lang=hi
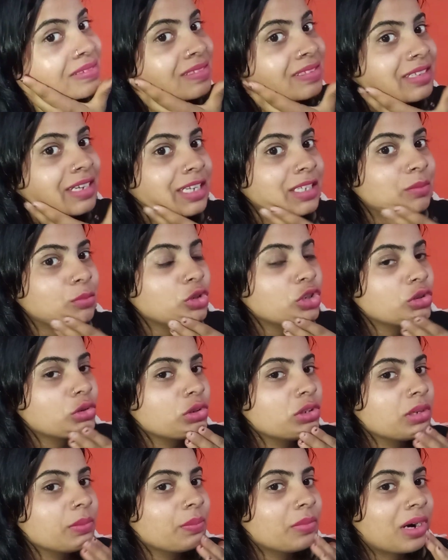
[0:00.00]
गाइज़ मुझे तो
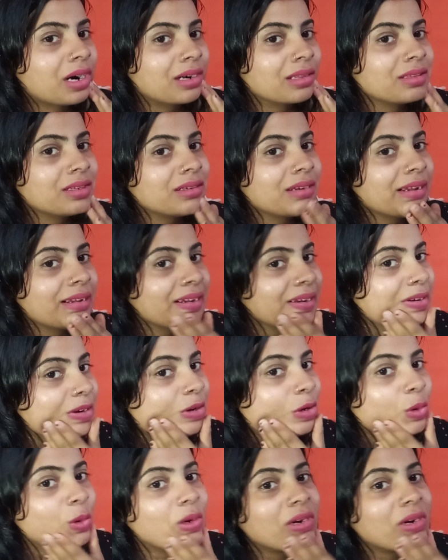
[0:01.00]
ये पार्लर लाइक ग्लो